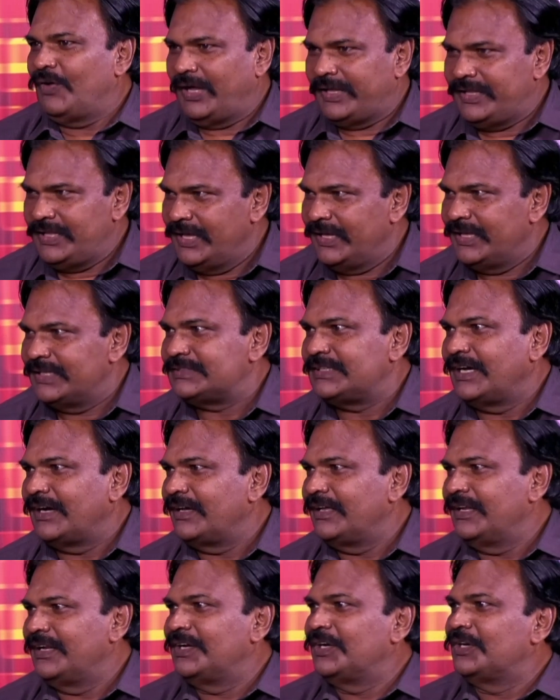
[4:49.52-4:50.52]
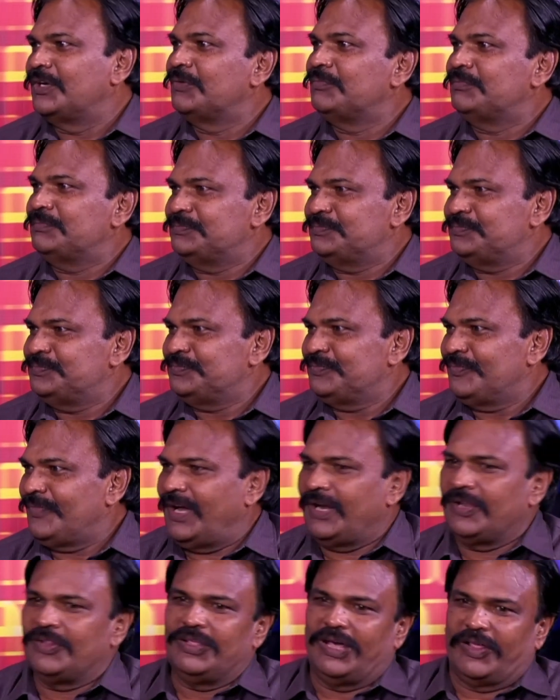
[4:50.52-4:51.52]
ஐஏஎஸ் ஆக இருக்கட்டும்
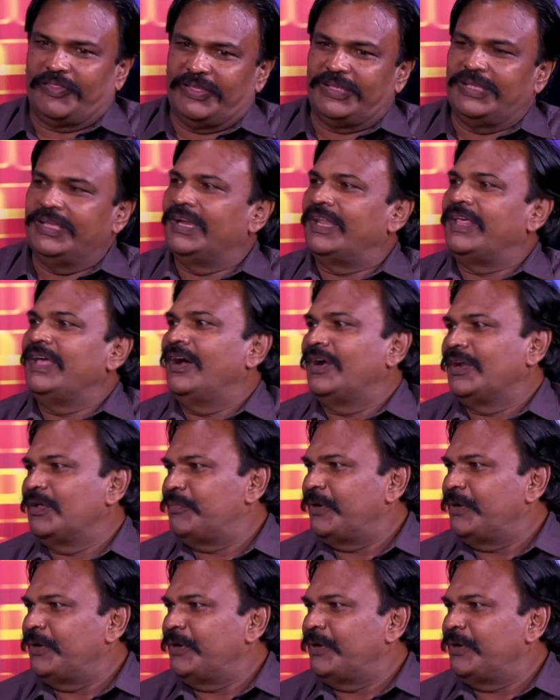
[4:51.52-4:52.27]
அல்லது அதுக்கு இணையான